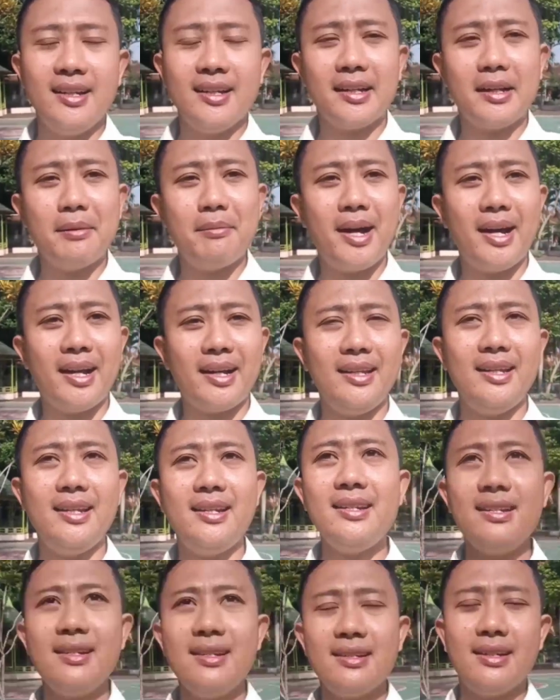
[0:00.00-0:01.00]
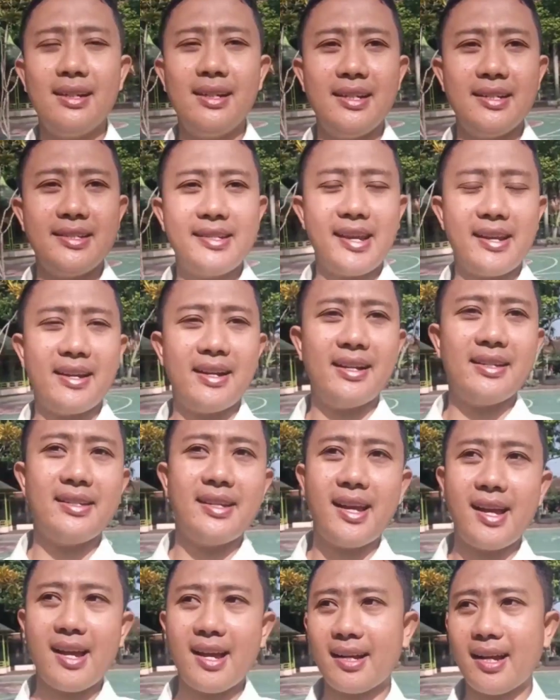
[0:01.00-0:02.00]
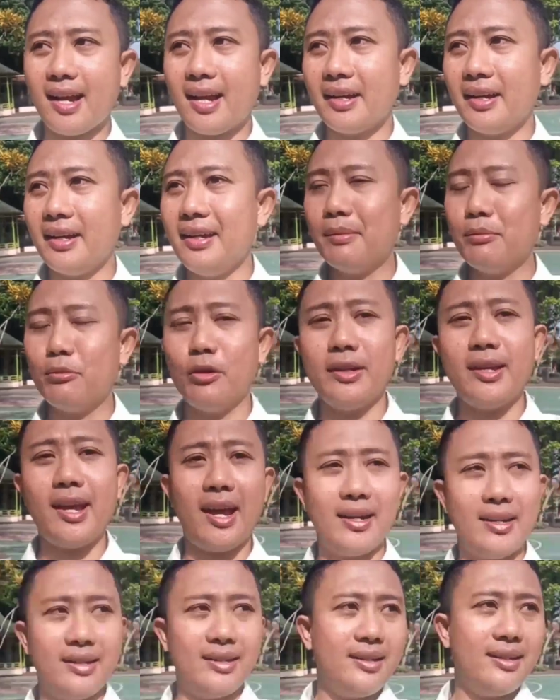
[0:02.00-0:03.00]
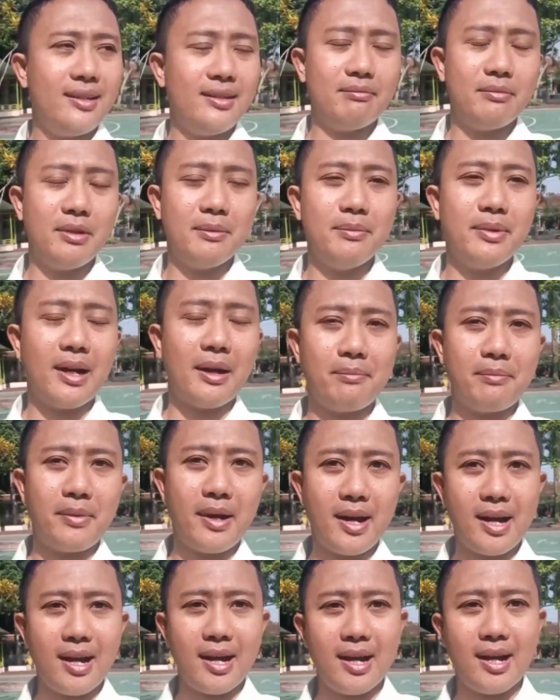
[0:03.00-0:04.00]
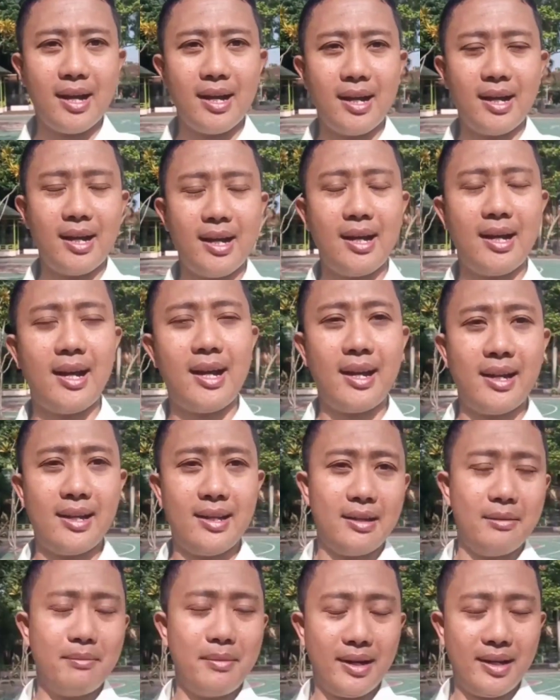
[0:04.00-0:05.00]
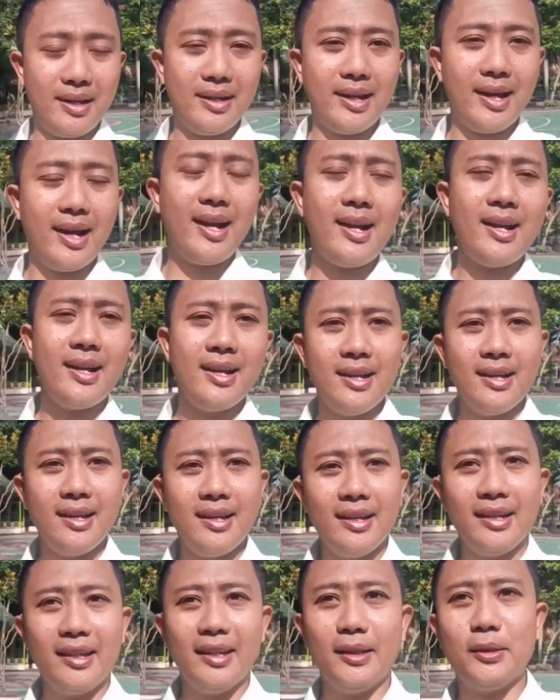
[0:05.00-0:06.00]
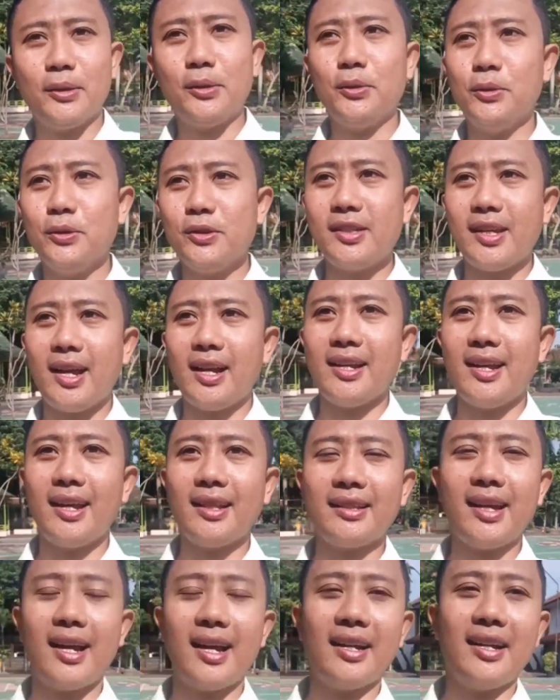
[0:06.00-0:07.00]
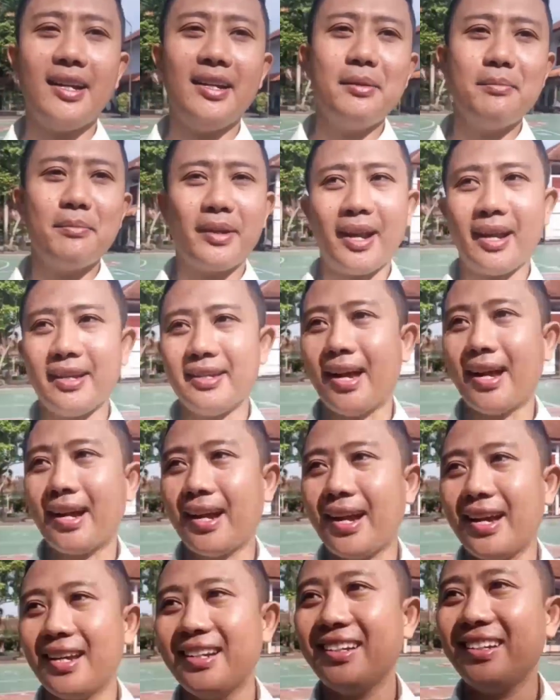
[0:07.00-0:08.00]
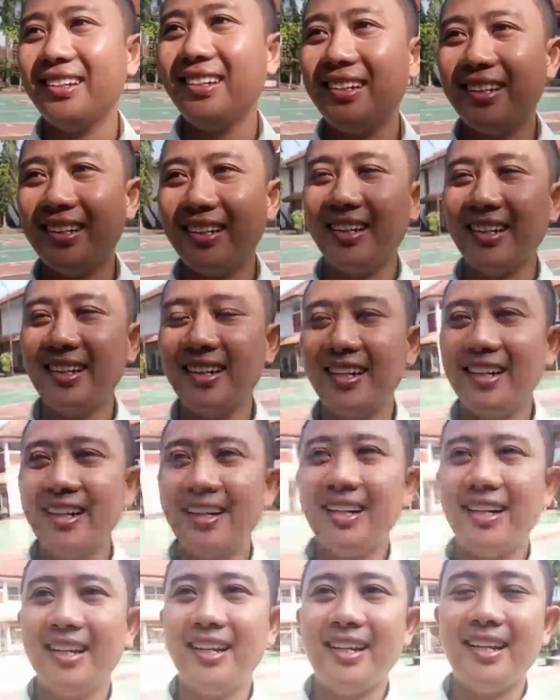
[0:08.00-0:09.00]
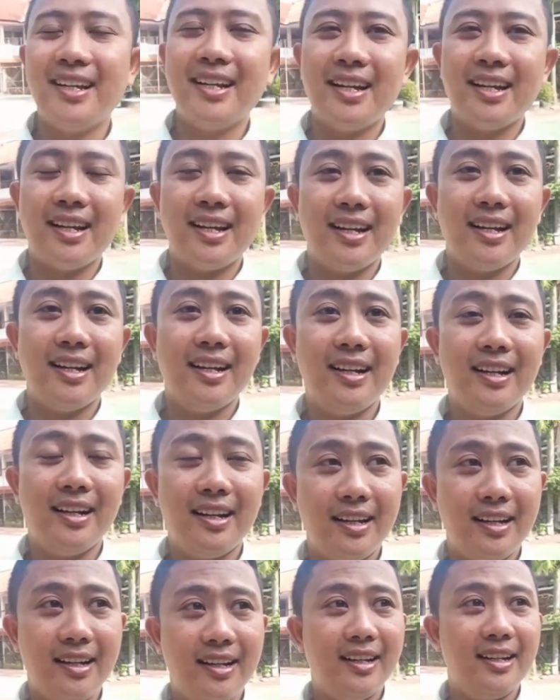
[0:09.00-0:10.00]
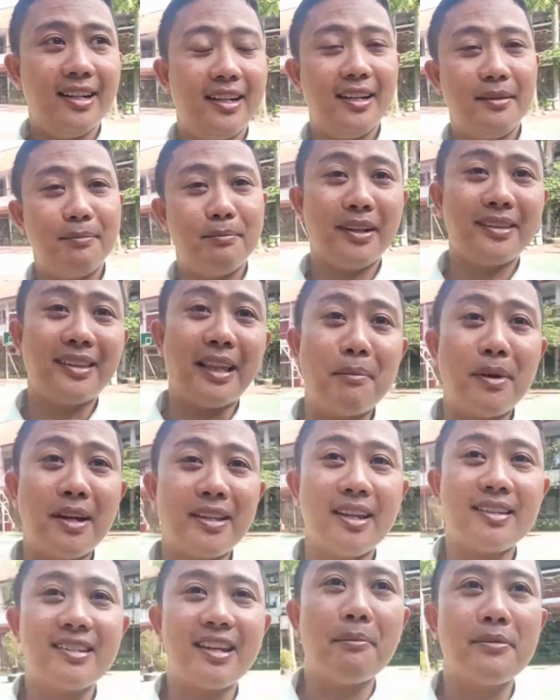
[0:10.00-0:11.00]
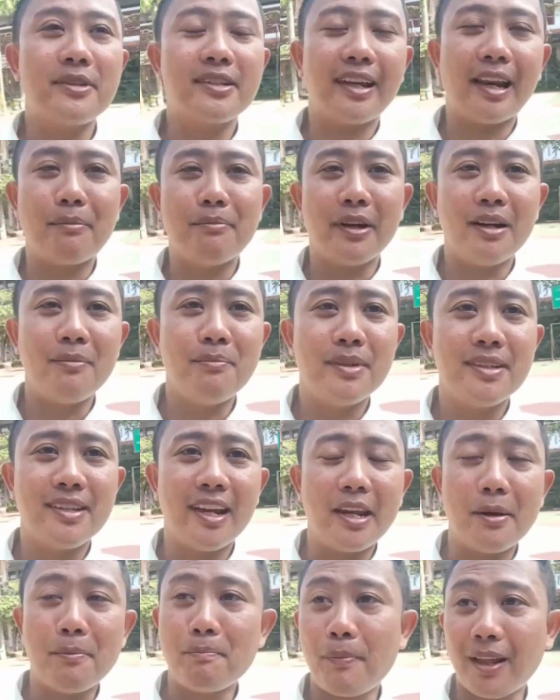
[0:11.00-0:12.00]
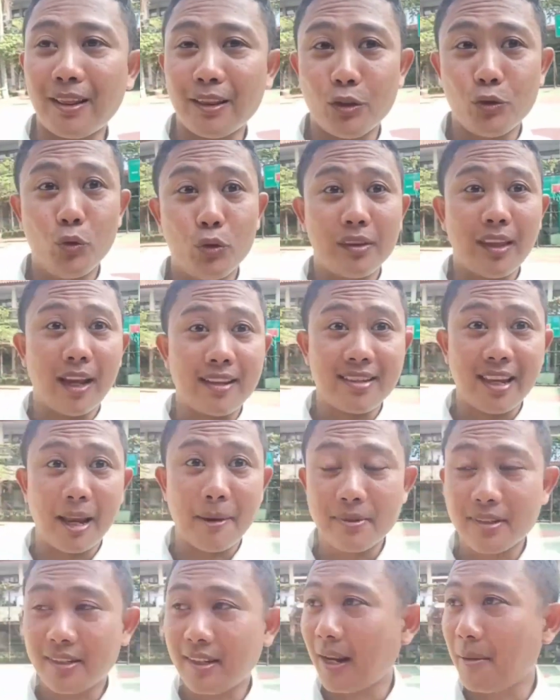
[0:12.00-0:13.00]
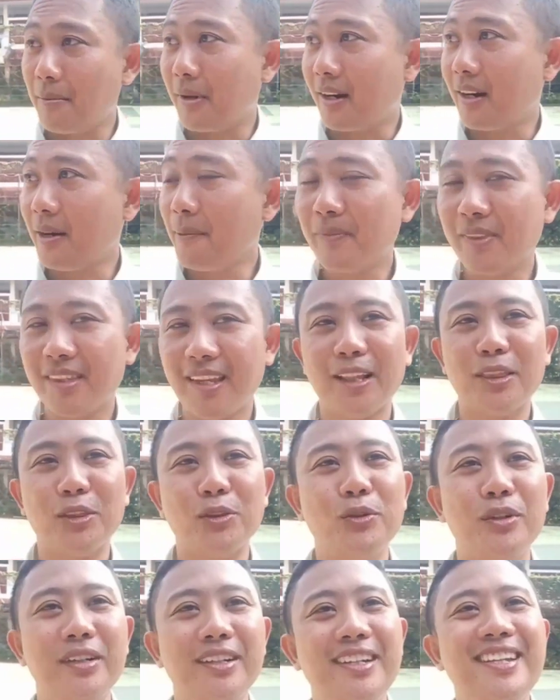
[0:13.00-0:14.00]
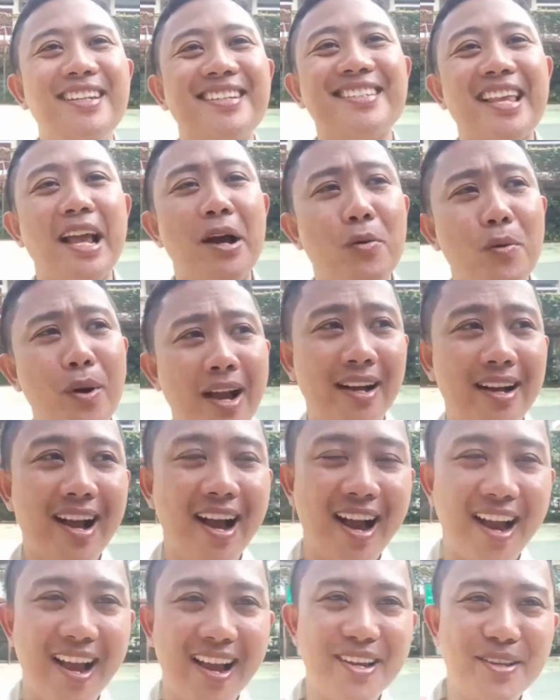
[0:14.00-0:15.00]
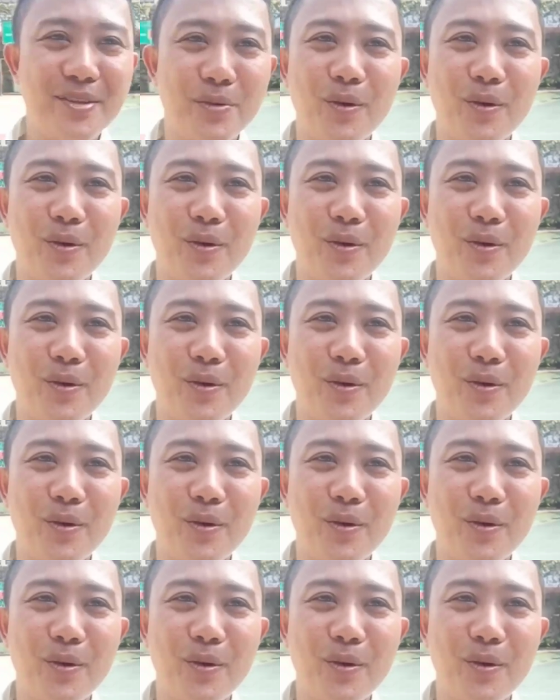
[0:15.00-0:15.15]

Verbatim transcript: kemarin di channelnya Kang Deddy Mulyadi beberapa hari kemarin ya itu saya lihat Kang Deddy merayakan eh, bertambahnya subscriber menjadi 4 juta subscriber yaitu di sawah guys